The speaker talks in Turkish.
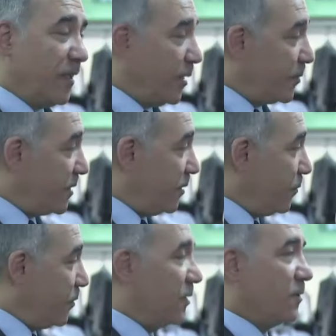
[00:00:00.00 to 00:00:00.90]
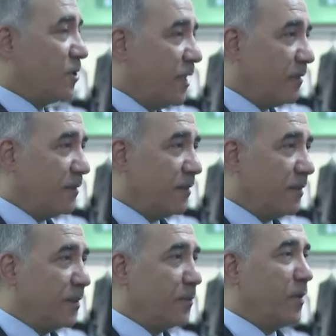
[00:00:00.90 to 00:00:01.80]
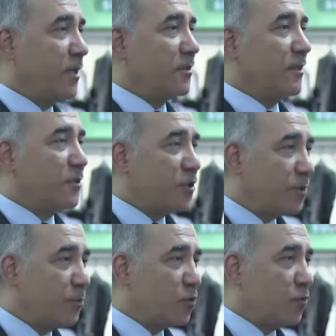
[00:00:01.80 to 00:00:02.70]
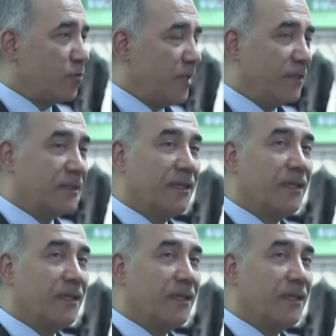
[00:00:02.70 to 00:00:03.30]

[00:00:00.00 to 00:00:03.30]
Hepsi birinci el e, mağazadan çıkmış ürünler.